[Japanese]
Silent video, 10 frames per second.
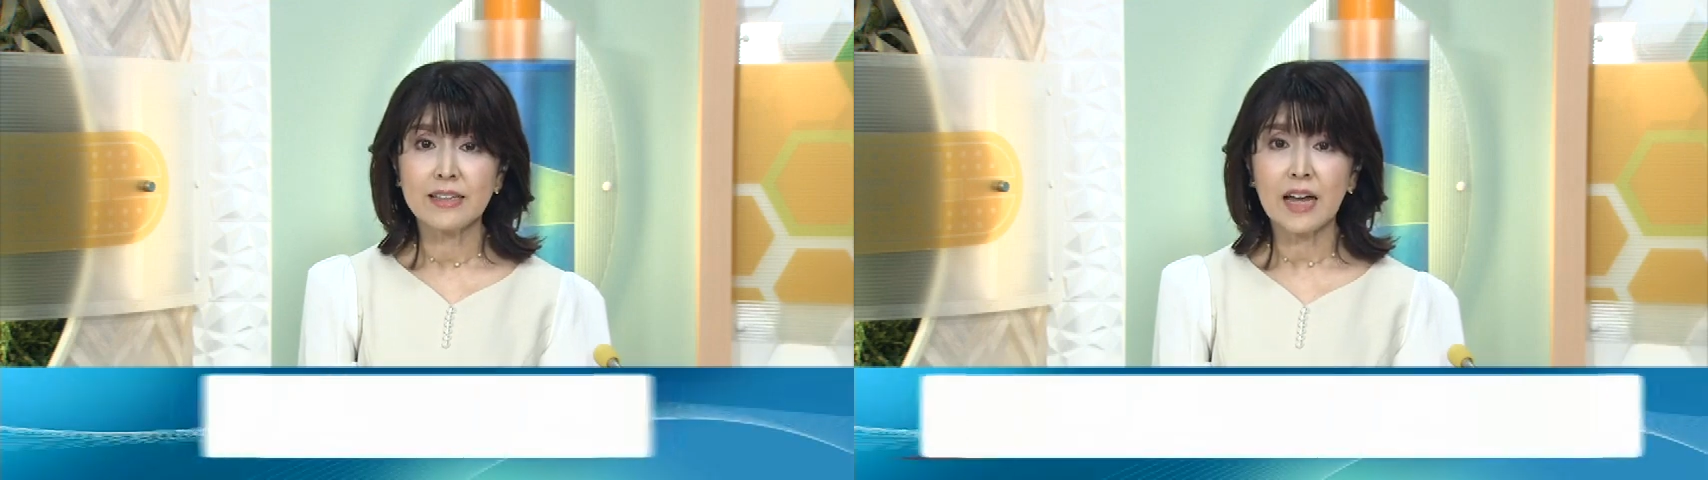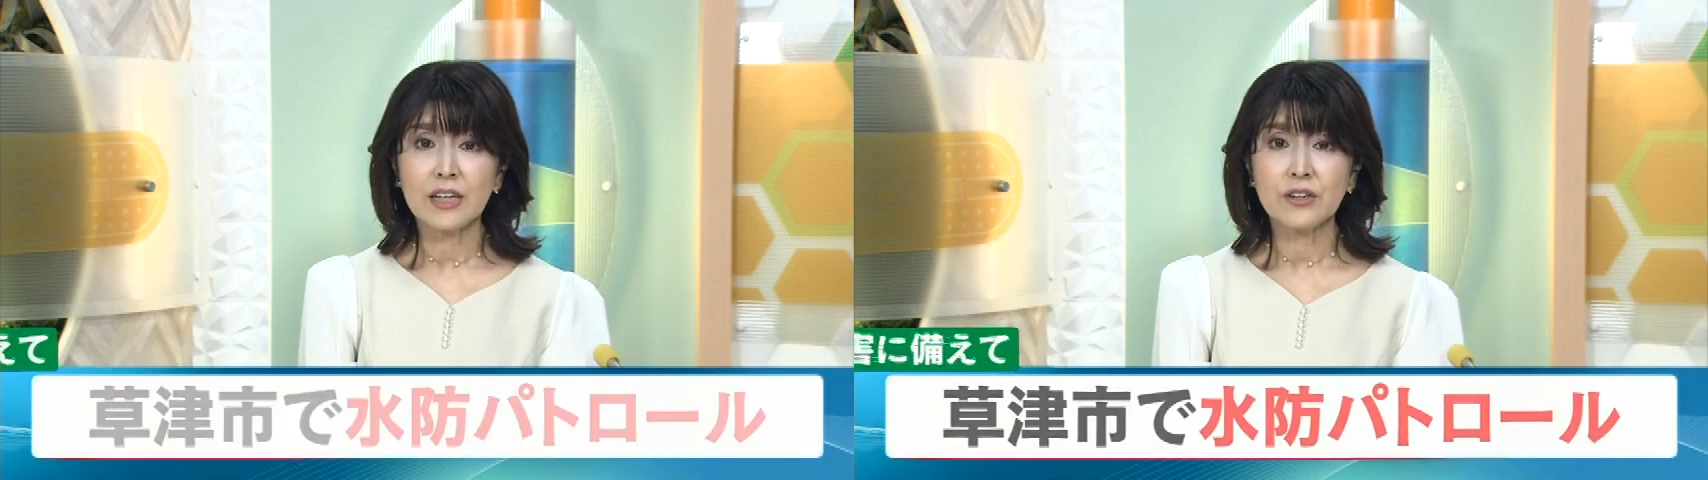
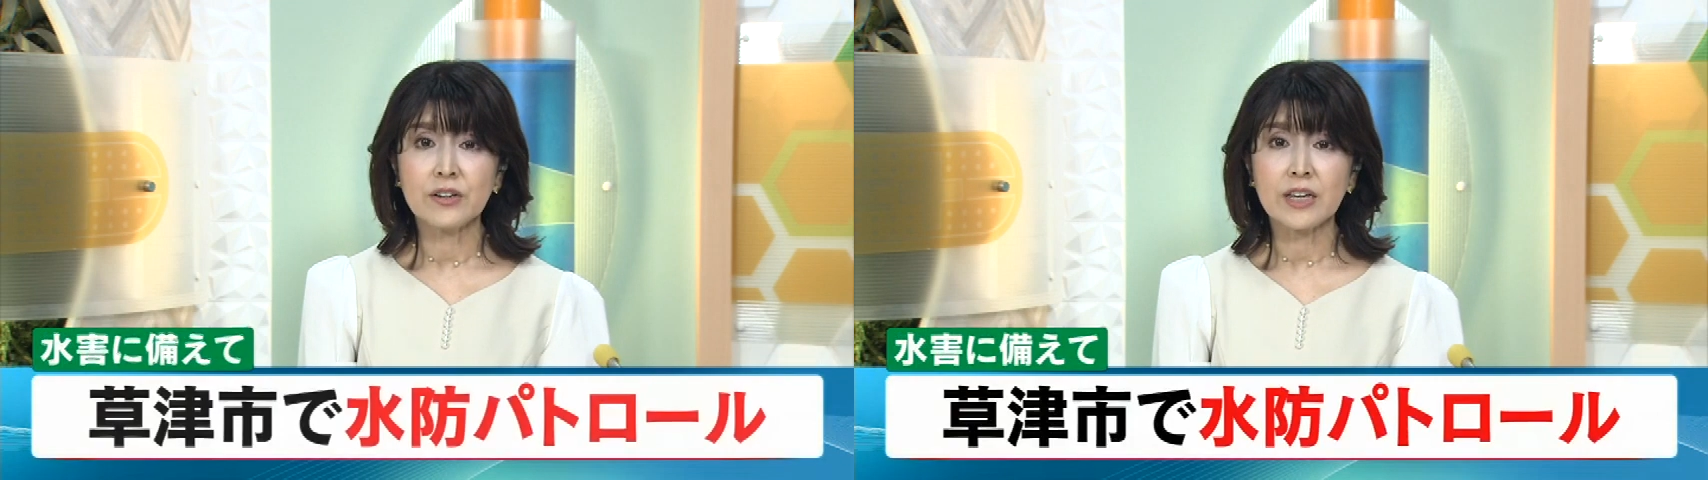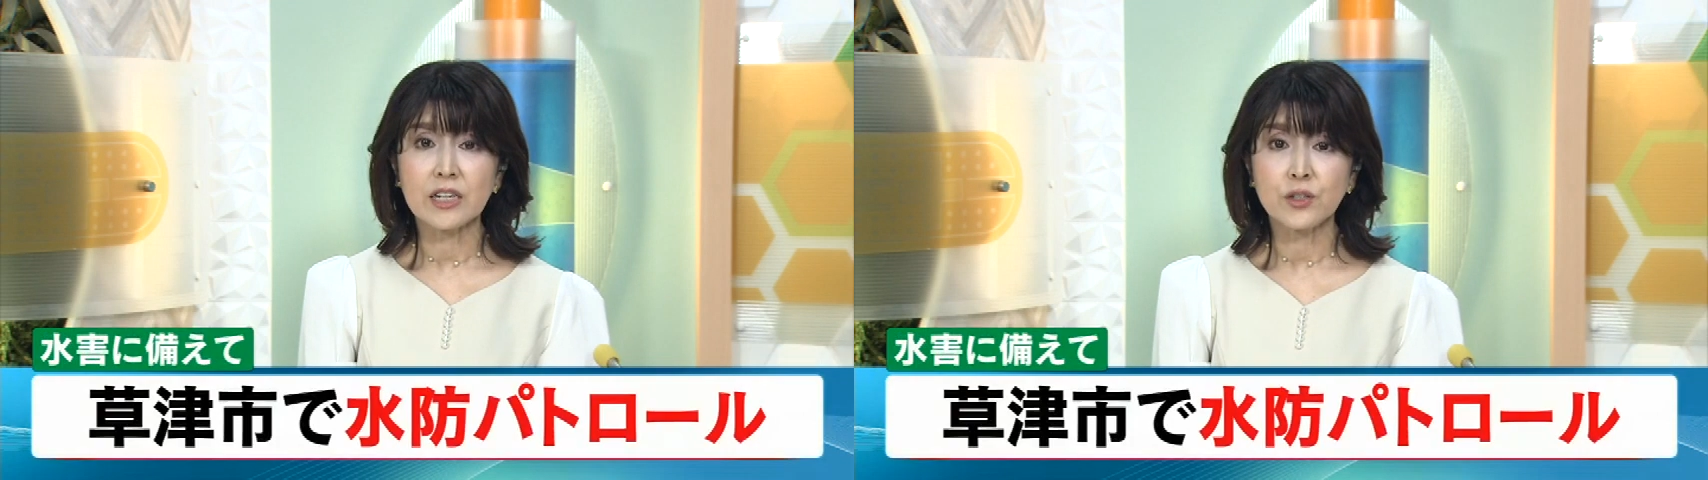台
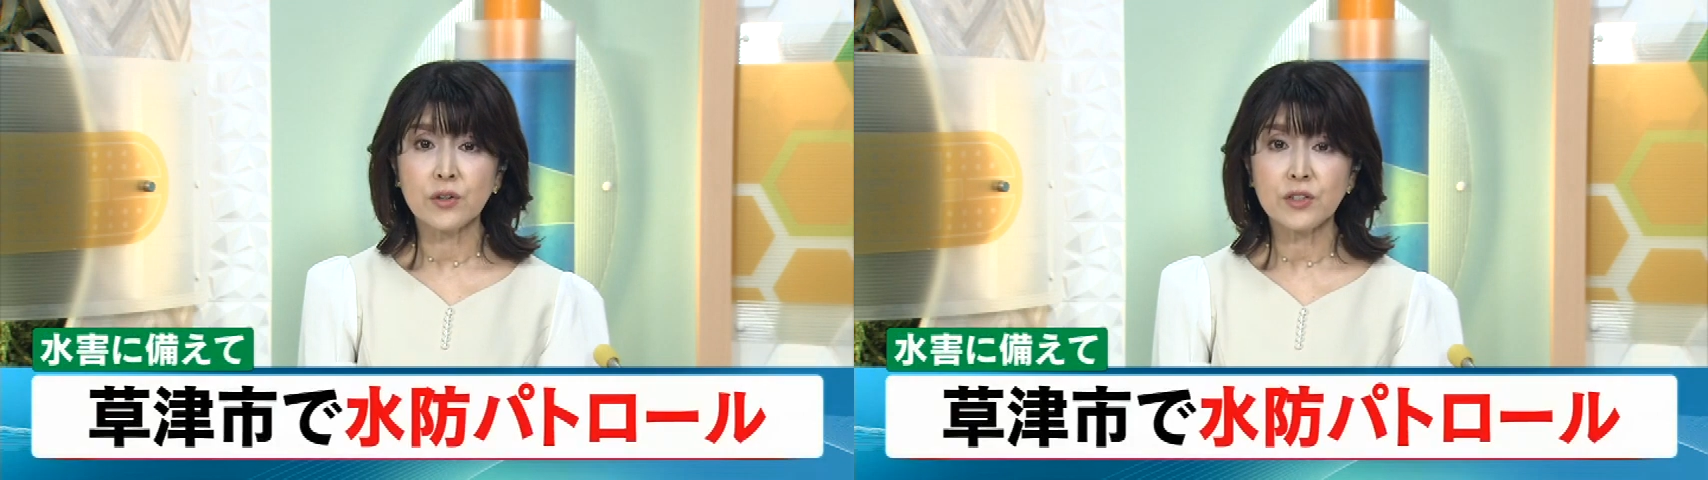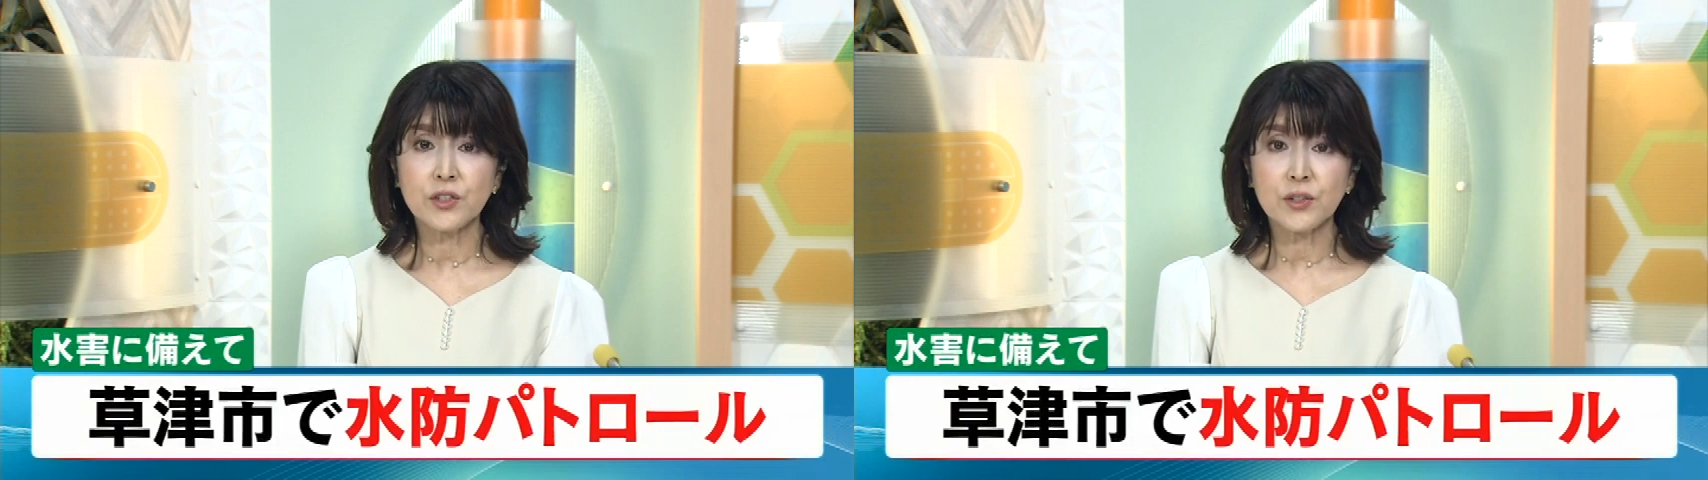風や
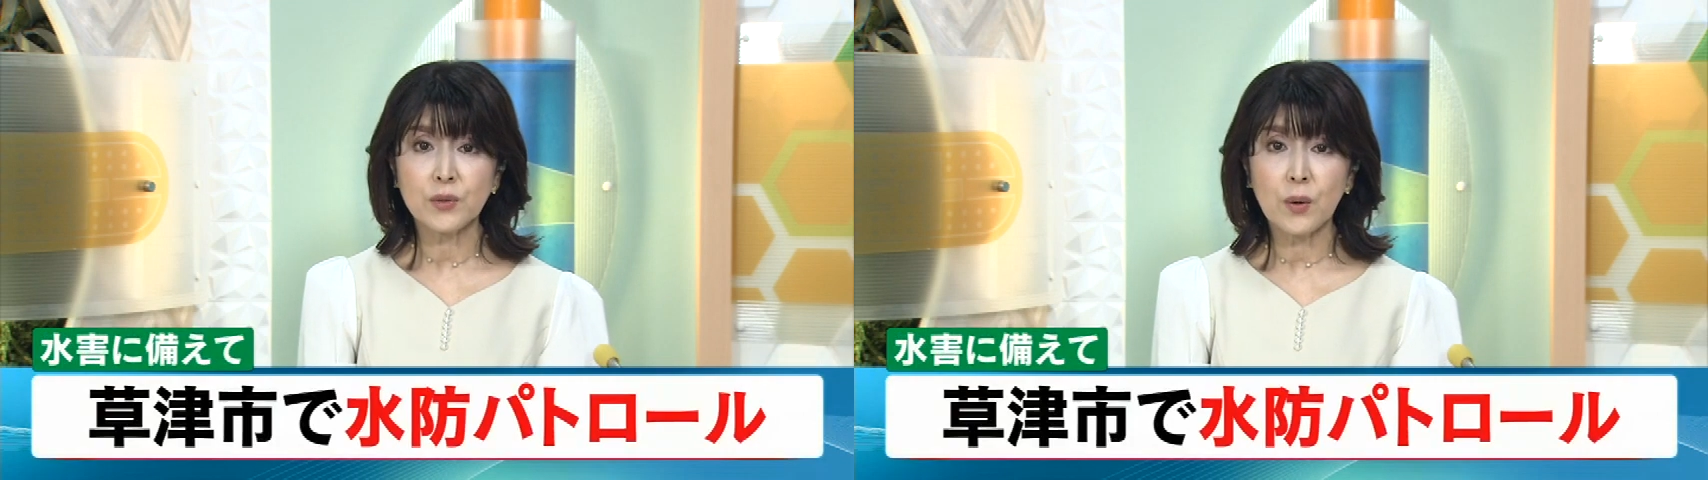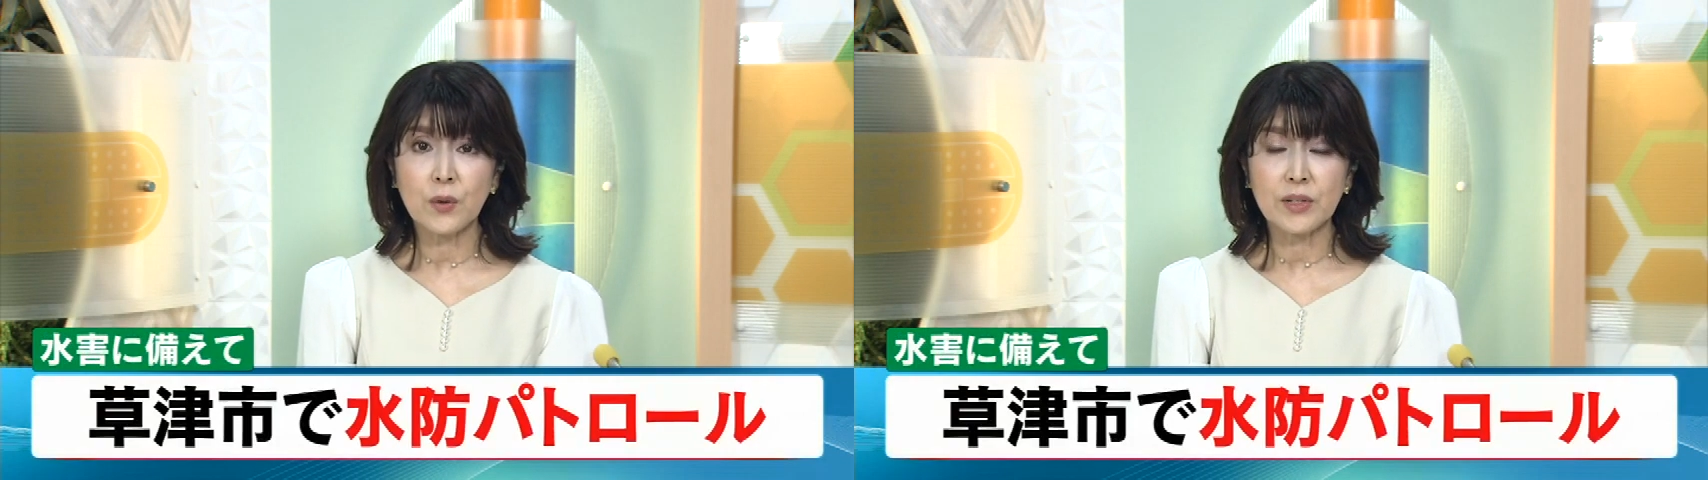集
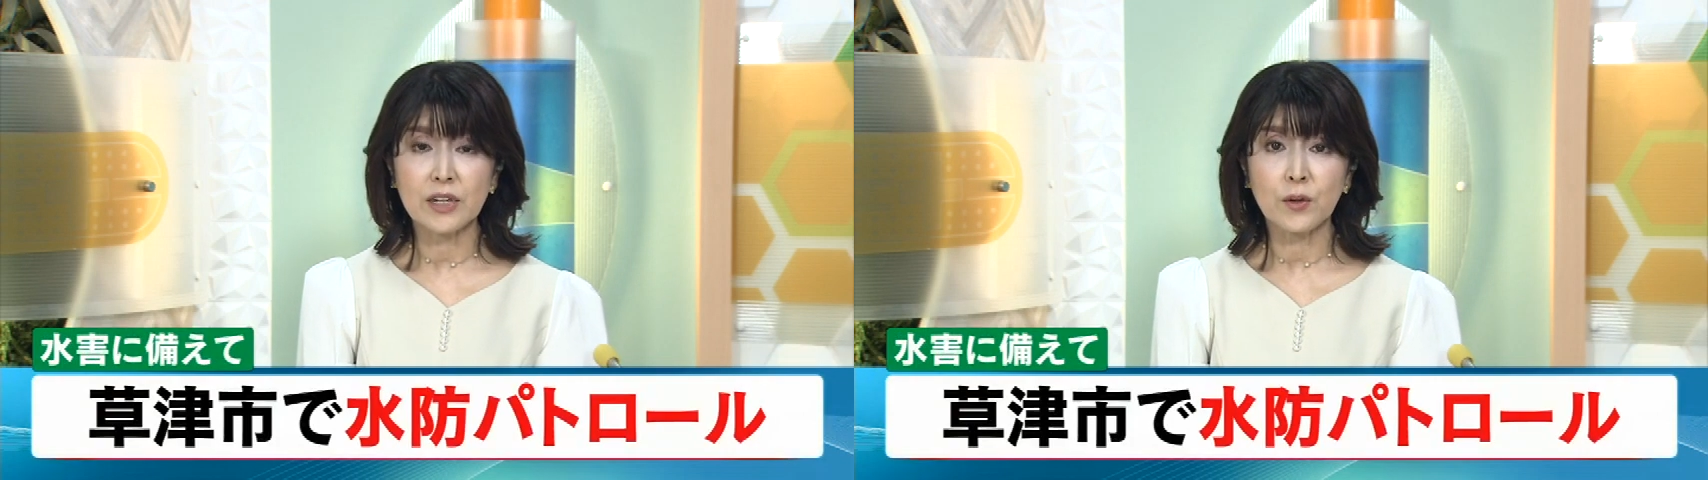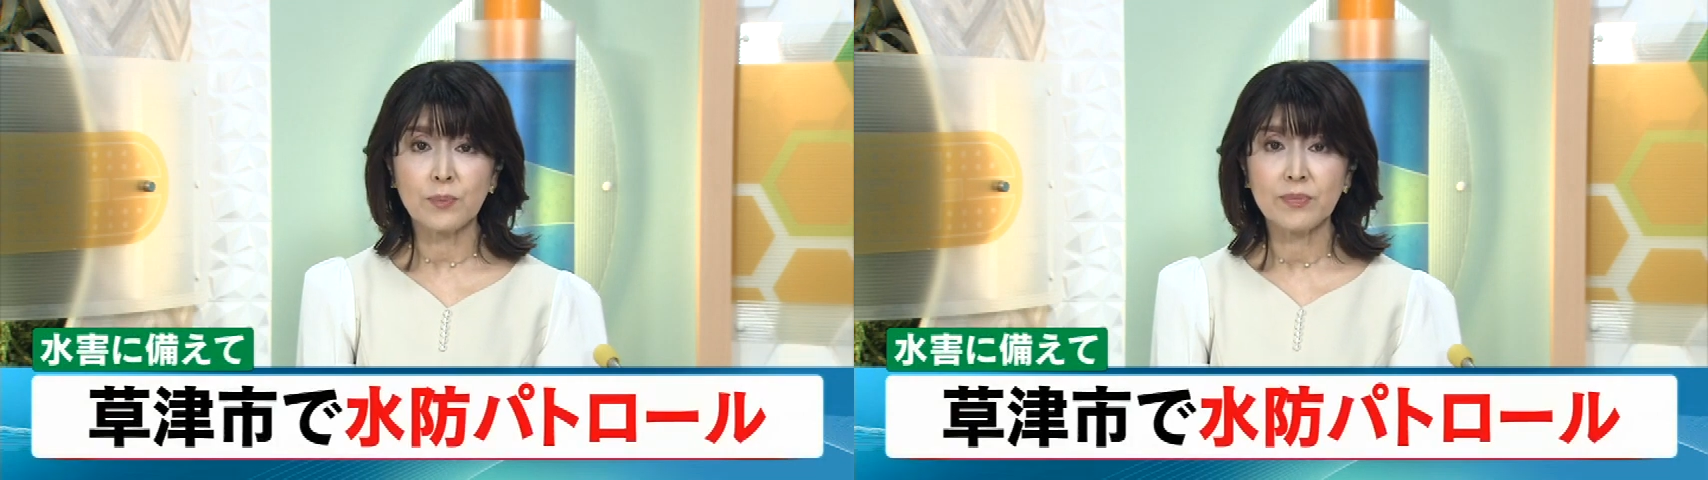中豪雨
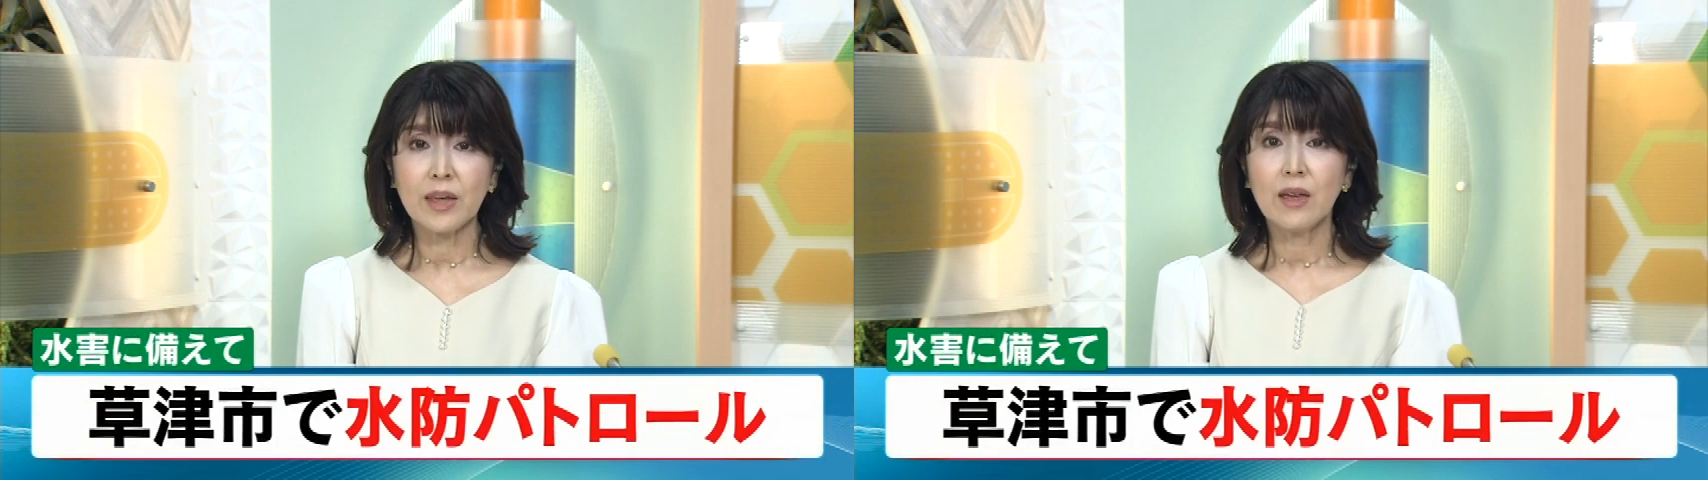など